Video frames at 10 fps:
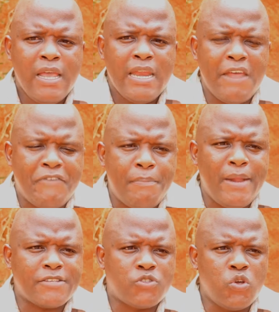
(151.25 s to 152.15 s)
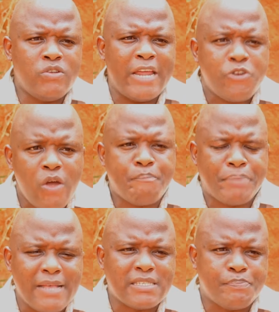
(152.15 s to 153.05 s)
les faiblesses des deux
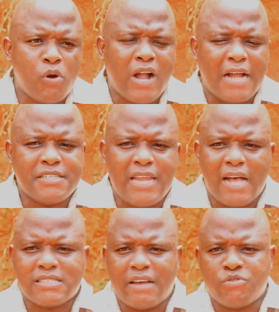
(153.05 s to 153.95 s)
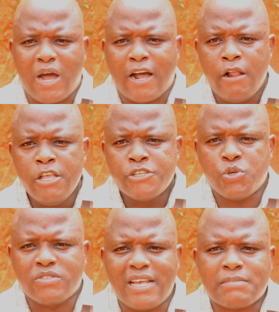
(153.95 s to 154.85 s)
principaux candidats, à savoir
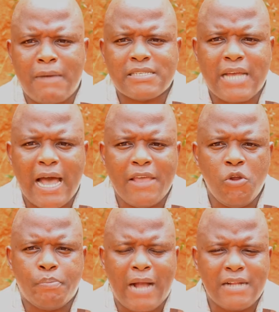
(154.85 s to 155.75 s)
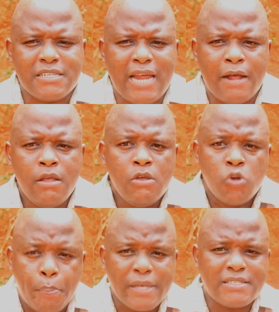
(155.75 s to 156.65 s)
Success Masra et le candidat,
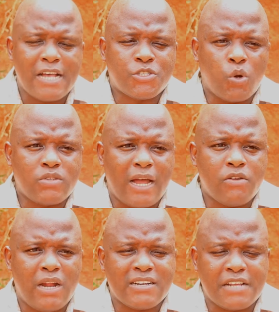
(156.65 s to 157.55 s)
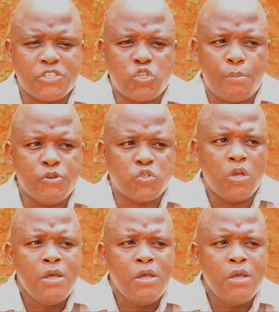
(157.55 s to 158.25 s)
le président sortant de la transition, M.